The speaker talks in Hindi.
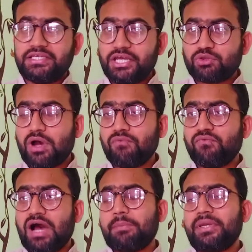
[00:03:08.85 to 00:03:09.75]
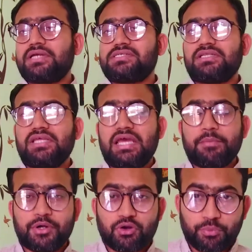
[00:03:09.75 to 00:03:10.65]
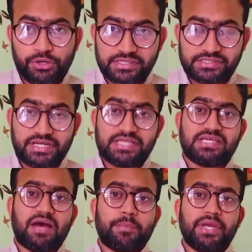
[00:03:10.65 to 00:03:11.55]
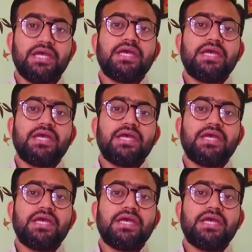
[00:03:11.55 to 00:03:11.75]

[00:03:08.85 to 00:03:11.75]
ये तो हम वहां पे कर सकते हैं मेट्रोपोलिटन सिटीज या पे